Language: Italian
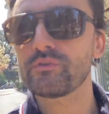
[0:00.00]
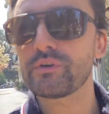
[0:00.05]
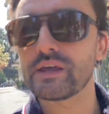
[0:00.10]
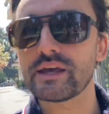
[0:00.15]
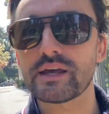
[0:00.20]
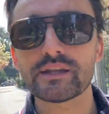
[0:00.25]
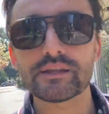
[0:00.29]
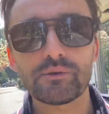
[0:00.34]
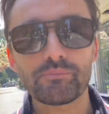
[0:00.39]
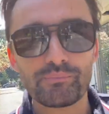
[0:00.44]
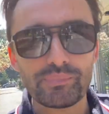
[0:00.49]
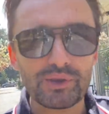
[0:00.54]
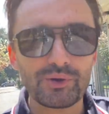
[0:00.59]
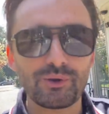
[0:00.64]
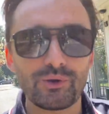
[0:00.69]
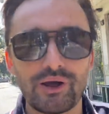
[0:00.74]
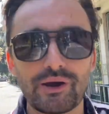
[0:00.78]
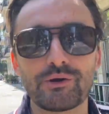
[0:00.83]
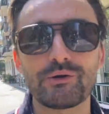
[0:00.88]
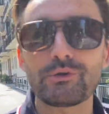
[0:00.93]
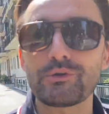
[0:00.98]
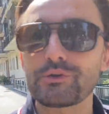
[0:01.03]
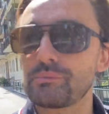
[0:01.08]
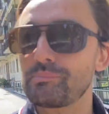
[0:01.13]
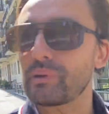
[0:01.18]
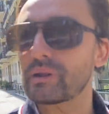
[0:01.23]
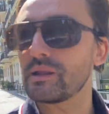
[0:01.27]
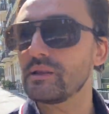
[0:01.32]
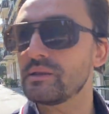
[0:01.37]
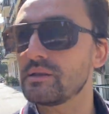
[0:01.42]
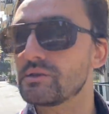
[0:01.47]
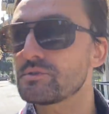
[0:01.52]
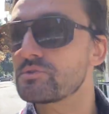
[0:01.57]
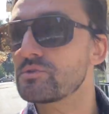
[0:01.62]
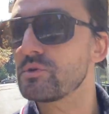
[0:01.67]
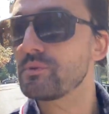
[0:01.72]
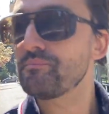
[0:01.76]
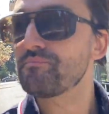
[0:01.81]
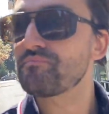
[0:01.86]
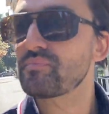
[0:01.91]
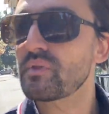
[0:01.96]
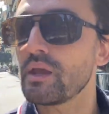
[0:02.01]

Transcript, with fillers: verde, un piccolo angolo di paradiso